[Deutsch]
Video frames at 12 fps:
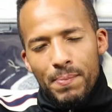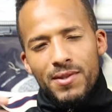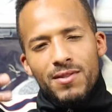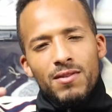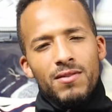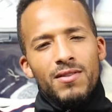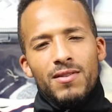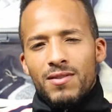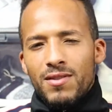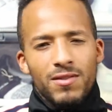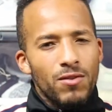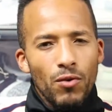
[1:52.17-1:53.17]
Es ist,
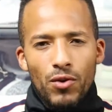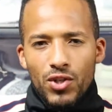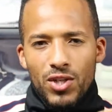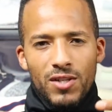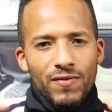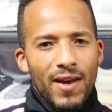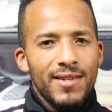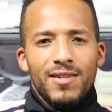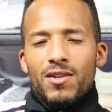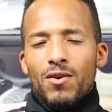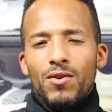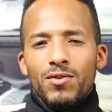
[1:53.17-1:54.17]
ist, ist, logisch, das weiß
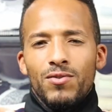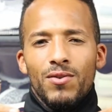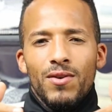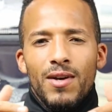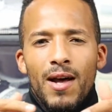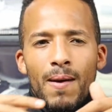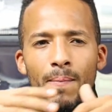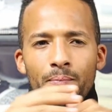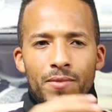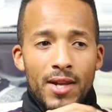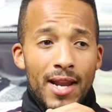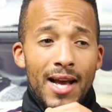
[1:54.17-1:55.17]
ich auch so.
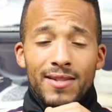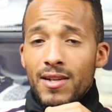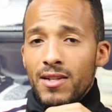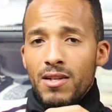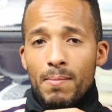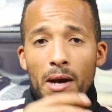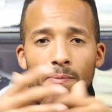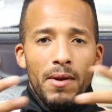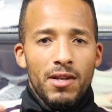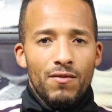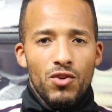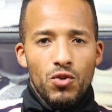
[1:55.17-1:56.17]
Ähm, in erster Linie macht man
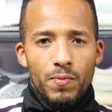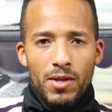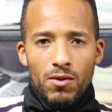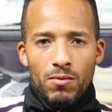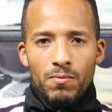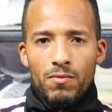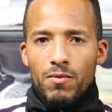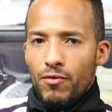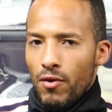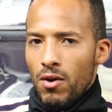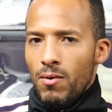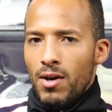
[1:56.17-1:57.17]
ein Gewinnspiel, um
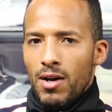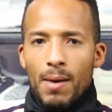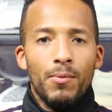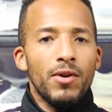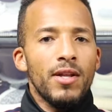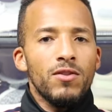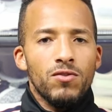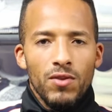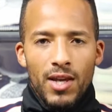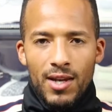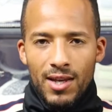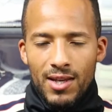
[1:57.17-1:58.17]
Follower, Abonnenten zu
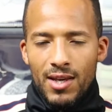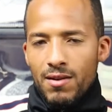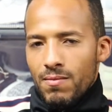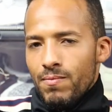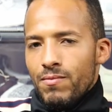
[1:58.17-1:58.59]
generieren.